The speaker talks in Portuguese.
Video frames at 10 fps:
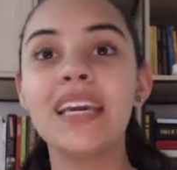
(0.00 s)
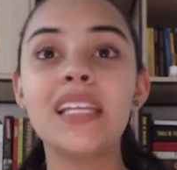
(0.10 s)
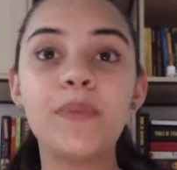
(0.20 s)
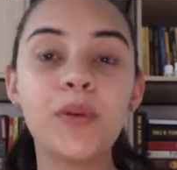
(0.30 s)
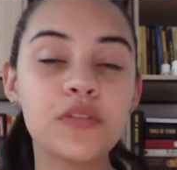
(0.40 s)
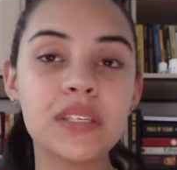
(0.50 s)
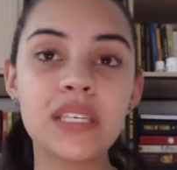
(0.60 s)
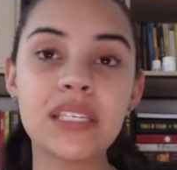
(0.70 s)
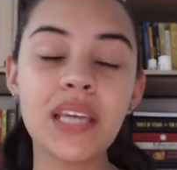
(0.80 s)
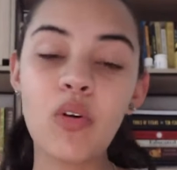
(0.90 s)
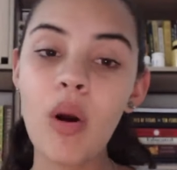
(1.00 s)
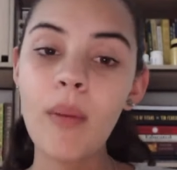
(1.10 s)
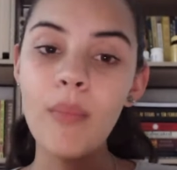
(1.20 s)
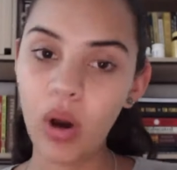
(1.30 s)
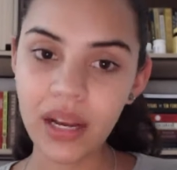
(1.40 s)
E aí depois você se
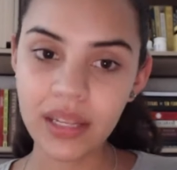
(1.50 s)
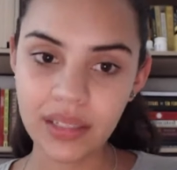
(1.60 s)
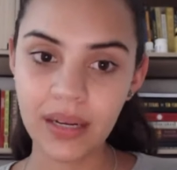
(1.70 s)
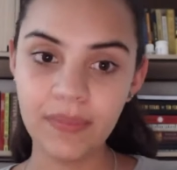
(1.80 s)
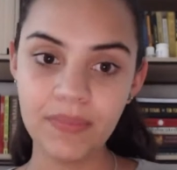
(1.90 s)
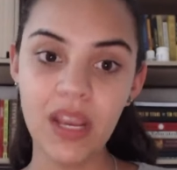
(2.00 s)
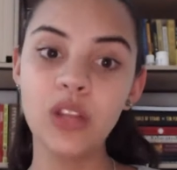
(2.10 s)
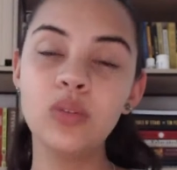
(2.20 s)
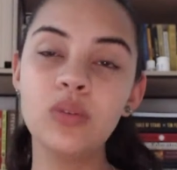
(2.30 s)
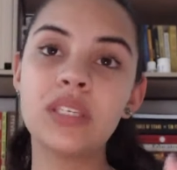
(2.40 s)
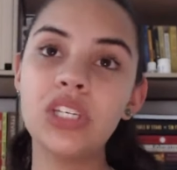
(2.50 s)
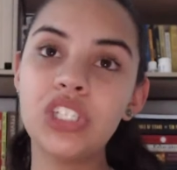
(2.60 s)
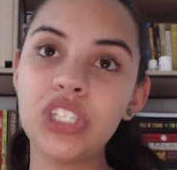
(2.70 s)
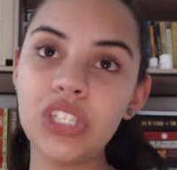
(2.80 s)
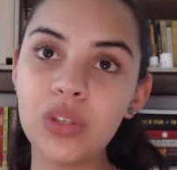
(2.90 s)
acomoda no
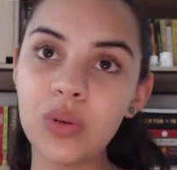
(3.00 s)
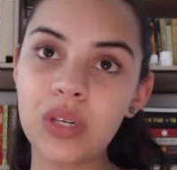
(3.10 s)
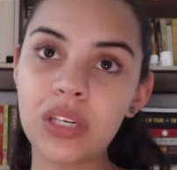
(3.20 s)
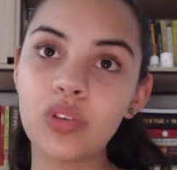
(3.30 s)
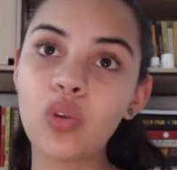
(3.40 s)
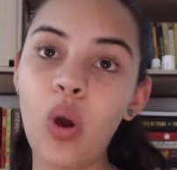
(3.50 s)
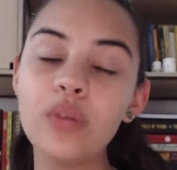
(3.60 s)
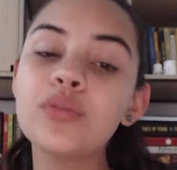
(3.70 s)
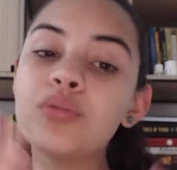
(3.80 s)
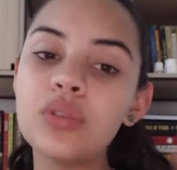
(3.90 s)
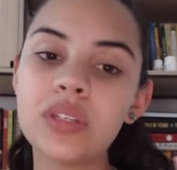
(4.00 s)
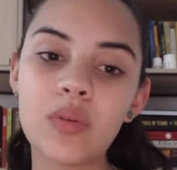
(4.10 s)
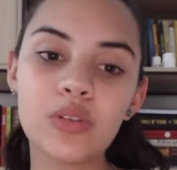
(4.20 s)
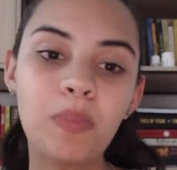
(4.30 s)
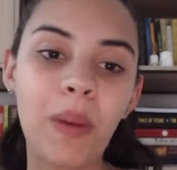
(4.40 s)
sentido que todos os
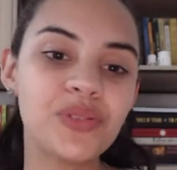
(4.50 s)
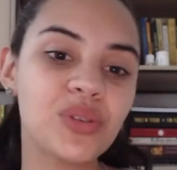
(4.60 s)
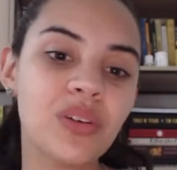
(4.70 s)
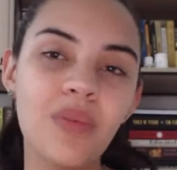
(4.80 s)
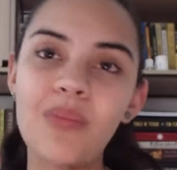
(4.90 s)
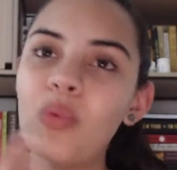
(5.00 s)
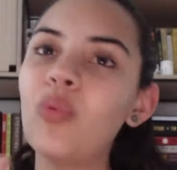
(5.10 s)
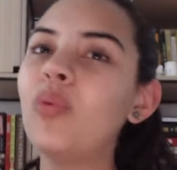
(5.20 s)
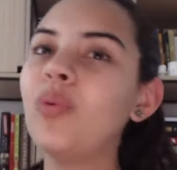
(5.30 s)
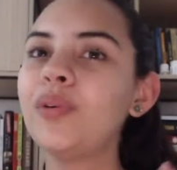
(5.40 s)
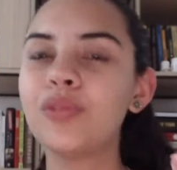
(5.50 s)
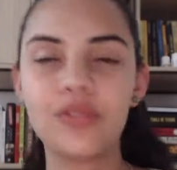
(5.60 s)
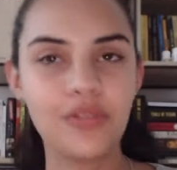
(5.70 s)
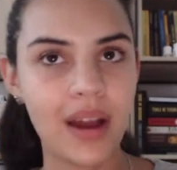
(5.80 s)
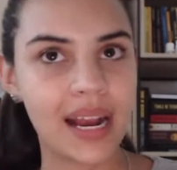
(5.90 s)
seus passos são
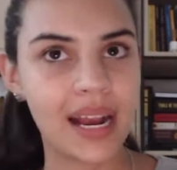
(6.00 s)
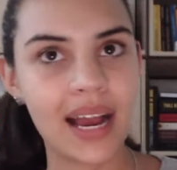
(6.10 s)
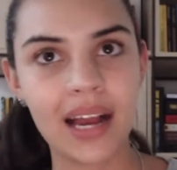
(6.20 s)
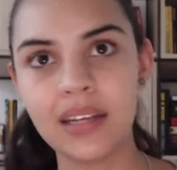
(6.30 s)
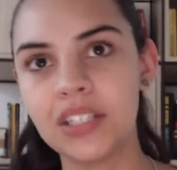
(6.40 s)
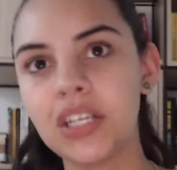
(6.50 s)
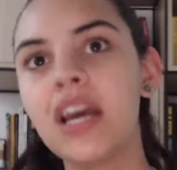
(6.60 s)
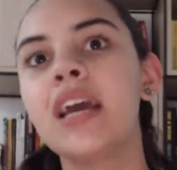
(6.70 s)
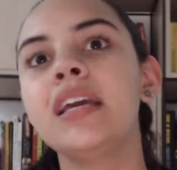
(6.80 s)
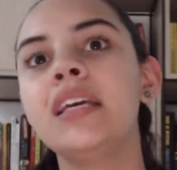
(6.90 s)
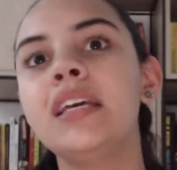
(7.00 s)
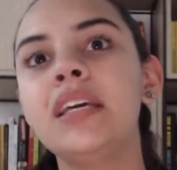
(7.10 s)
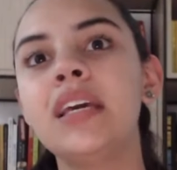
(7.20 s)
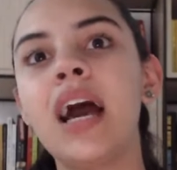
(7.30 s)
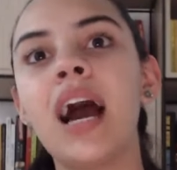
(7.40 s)
muito devagares,
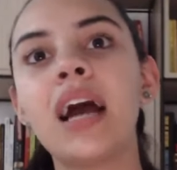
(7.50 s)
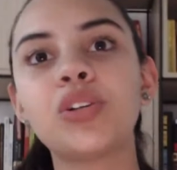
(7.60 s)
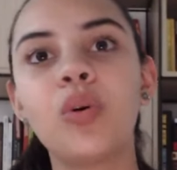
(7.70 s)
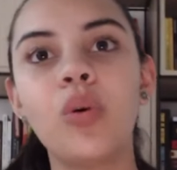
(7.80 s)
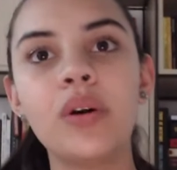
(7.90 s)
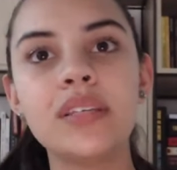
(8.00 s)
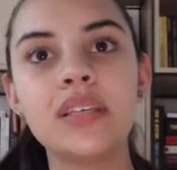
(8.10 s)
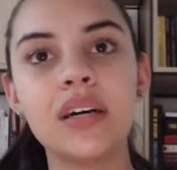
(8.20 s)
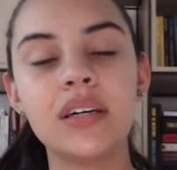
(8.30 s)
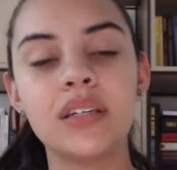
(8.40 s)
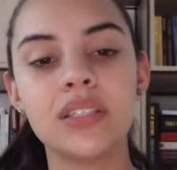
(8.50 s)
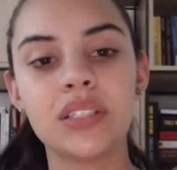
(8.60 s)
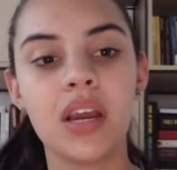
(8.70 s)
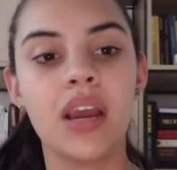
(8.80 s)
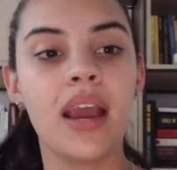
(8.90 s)
e as
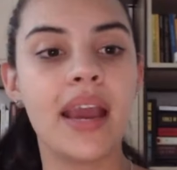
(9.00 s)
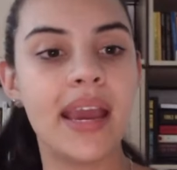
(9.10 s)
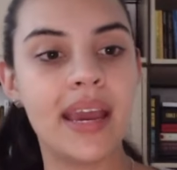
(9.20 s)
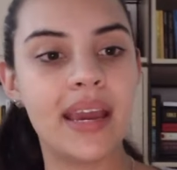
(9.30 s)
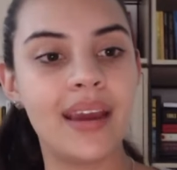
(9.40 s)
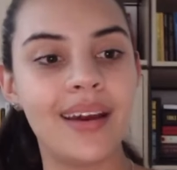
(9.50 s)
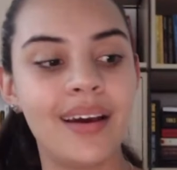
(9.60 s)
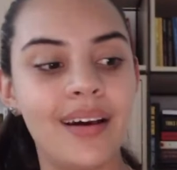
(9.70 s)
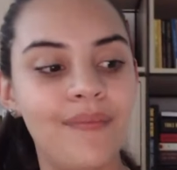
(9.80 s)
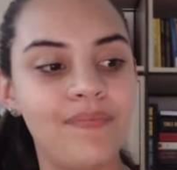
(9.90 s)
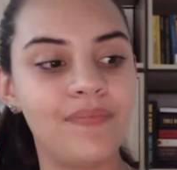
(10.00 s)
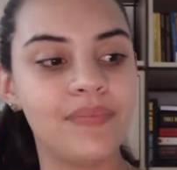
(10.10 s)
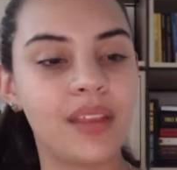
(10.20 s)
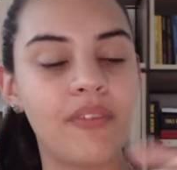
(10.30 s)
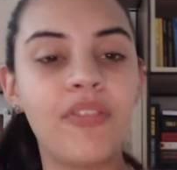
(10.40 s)
coisas é,
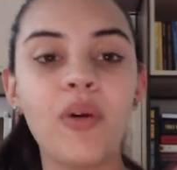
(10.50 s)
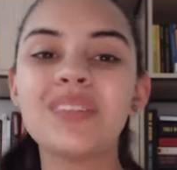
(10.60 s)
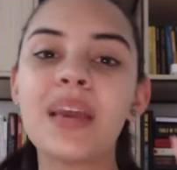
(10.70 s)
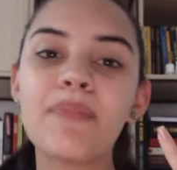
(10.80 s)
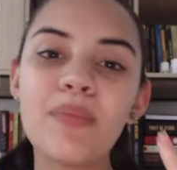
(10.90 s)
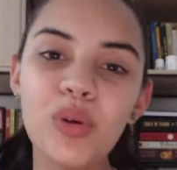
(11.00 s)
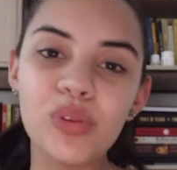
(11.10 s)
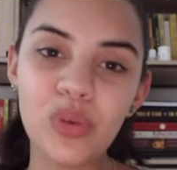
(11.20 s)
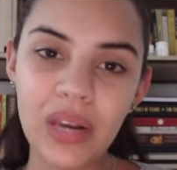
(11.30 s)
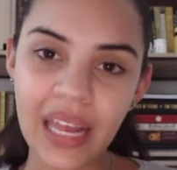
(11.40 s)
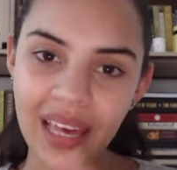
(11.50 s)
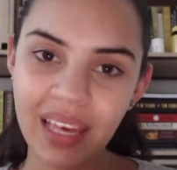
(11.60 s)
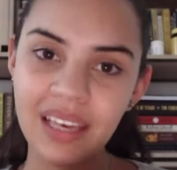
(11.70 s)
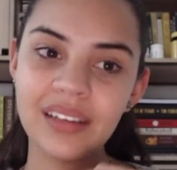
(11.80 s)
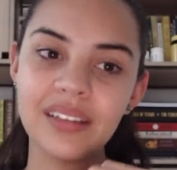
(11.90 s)
vão sempre muito
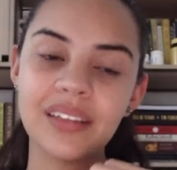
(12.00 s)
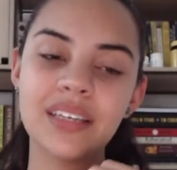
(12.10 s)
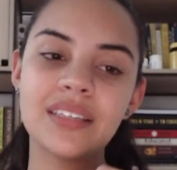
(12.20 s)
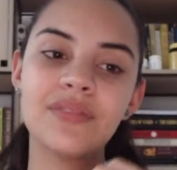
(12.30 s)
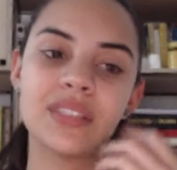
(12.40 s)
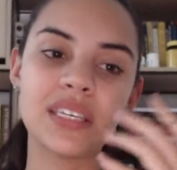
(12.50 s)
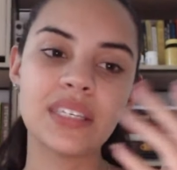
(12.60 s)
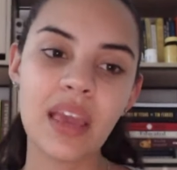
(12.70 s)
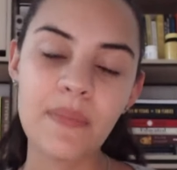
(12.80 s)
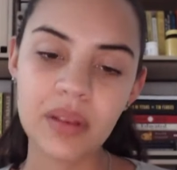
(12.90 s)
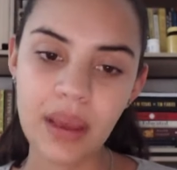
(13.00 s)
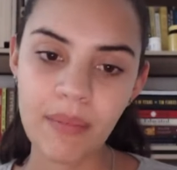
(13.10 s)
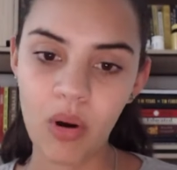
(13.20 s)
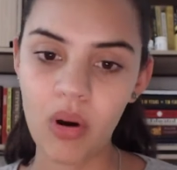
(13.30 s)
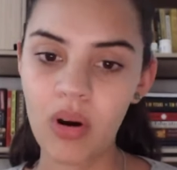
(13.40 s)
lentas e você sempre
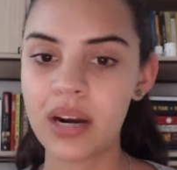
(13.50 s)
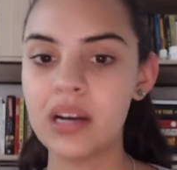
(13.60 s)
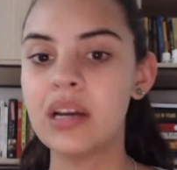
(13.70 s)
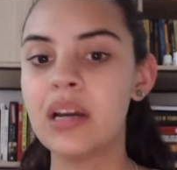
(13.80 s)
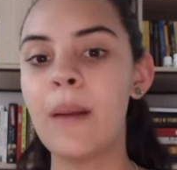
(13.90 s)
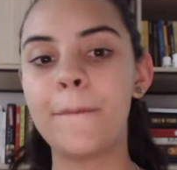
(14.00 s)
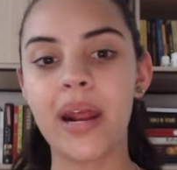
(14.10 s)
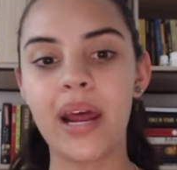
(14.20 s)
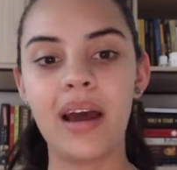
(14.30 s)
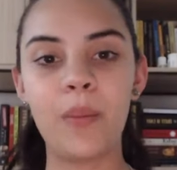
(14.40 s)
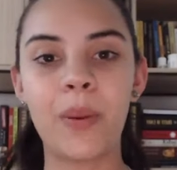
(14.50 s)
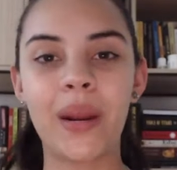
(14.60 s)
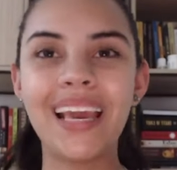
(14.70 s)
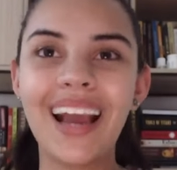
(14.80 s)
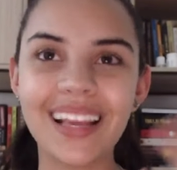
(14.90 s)
demora
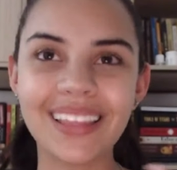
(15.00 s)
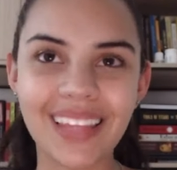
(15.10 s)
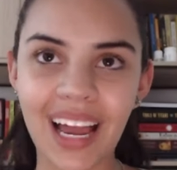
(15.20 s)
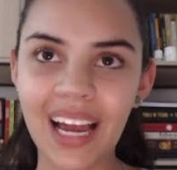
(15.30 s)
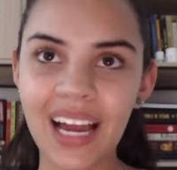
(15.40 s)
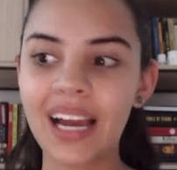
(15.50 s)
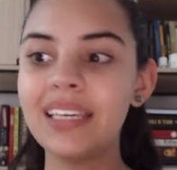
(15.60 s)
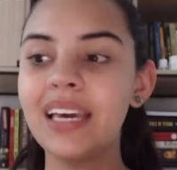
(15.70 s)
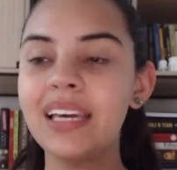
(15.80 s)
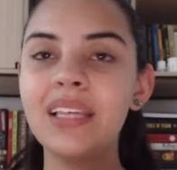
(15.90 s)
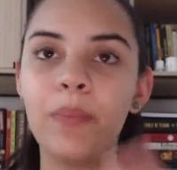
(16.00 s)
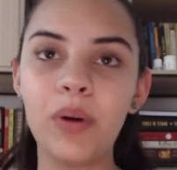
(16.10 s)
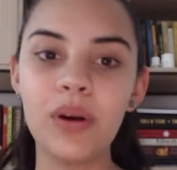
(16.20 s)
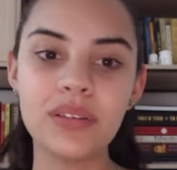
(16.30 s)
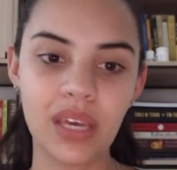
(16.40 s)
para engatar. E aí
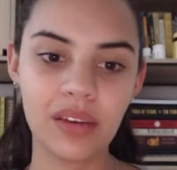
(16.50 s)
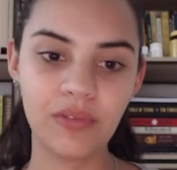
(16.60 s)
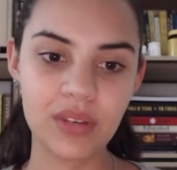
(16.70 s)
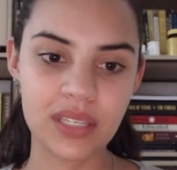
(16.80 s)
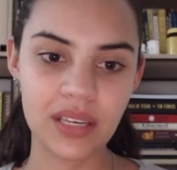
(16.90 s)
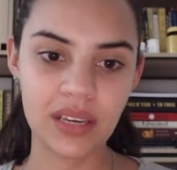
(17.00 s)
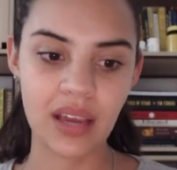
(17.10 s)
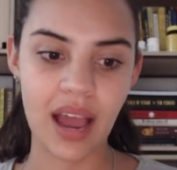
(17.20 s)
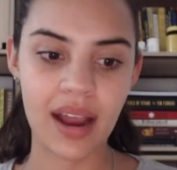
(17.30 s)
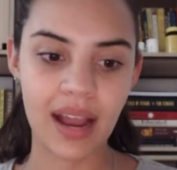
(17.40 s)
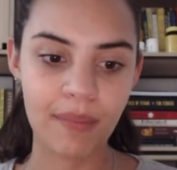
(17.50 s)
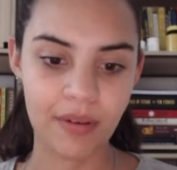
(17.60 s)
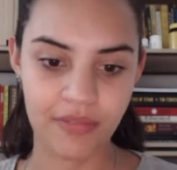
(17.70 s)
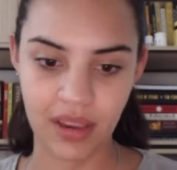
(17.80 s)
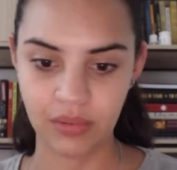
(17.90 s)
depois o que, que você
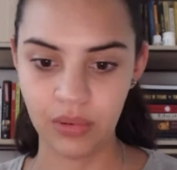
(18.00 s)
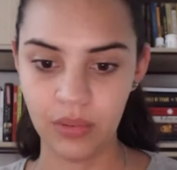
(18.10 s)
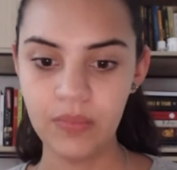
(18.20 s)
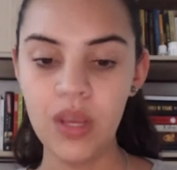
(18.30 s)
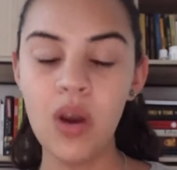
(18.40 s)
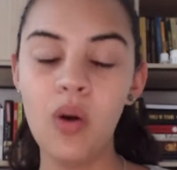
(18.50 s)
acaba vendo?